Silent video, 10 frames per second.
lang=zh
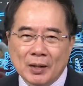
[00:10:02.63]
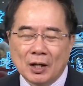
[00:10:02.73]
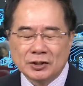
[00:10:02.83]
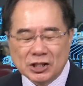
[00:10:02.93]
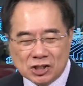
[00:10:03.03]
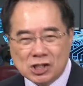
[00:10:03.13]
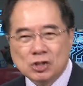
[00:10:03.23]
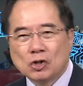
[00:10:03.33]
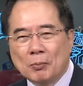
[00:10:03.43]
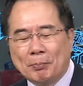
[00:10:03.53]
而且其
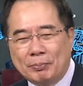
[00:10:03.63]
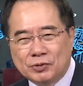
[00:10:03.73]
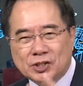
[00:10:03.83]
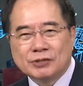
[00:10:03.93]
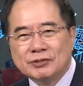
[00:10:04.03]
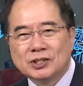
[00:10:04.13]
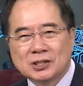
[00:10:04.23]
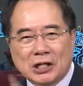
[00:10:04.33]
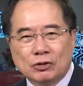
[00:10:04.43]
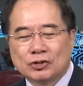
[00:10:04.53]
中四分之
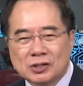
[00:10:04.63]
三都是